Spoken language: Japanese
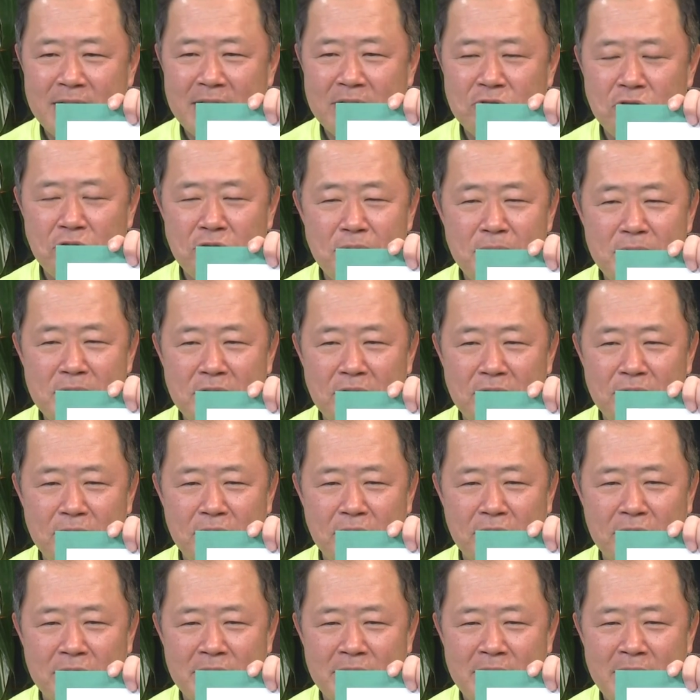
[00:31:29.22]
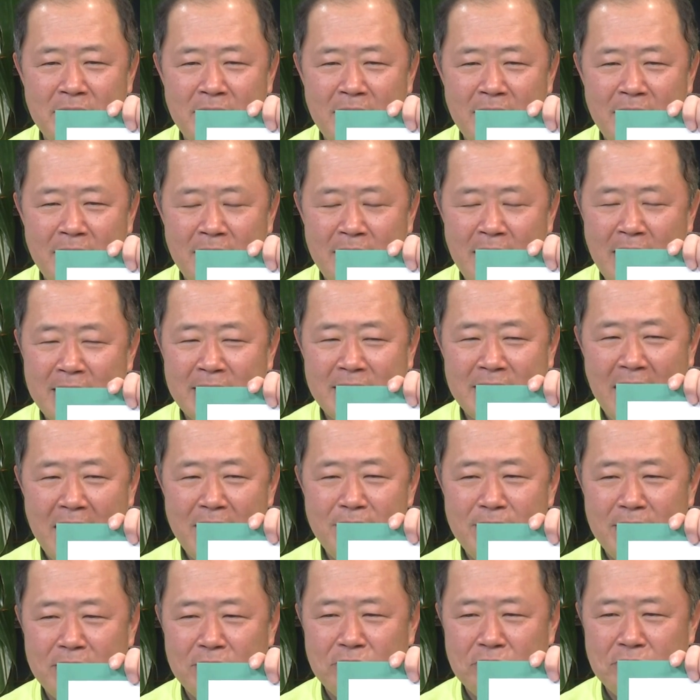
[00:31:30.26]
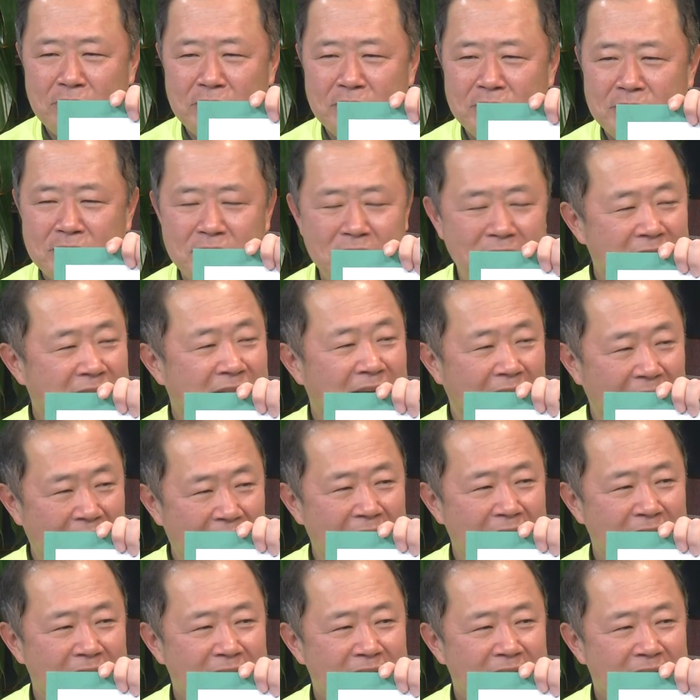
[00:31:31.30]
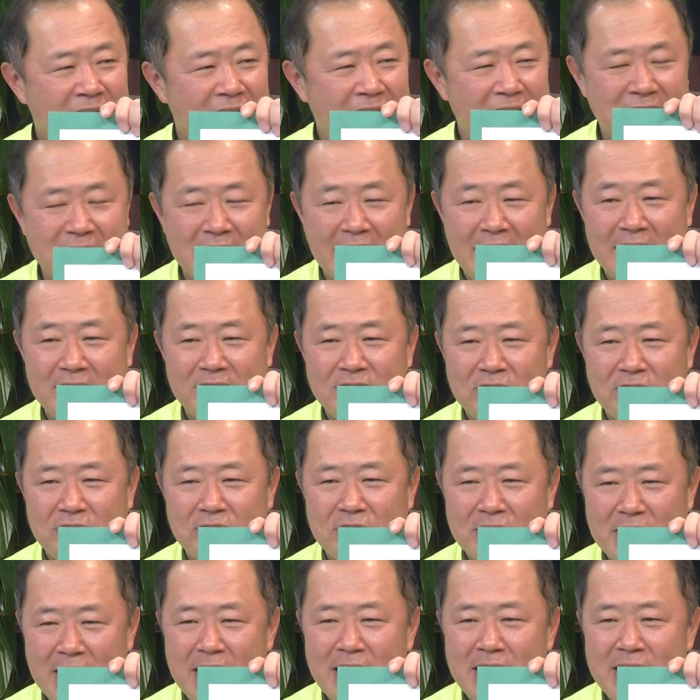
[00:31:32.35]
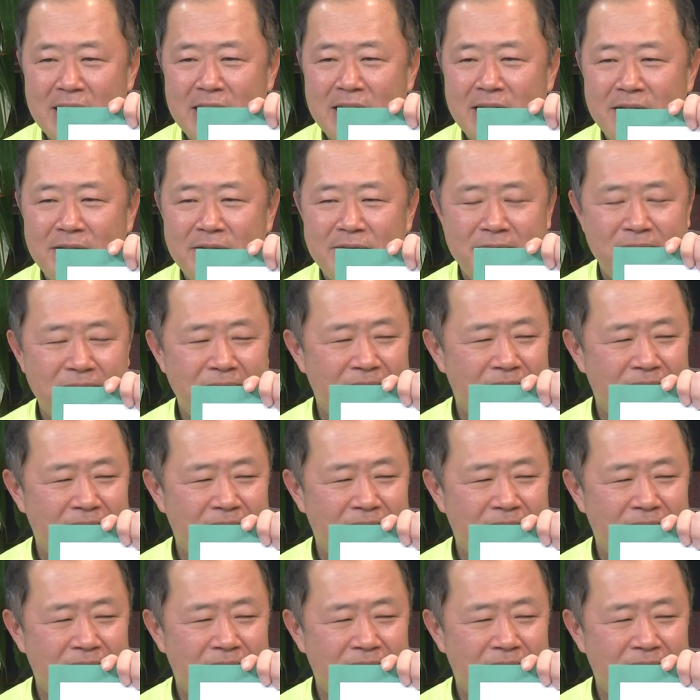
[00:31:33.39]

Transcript: れから国民党も反台湾独立ですからね、けしからんということで、中国を警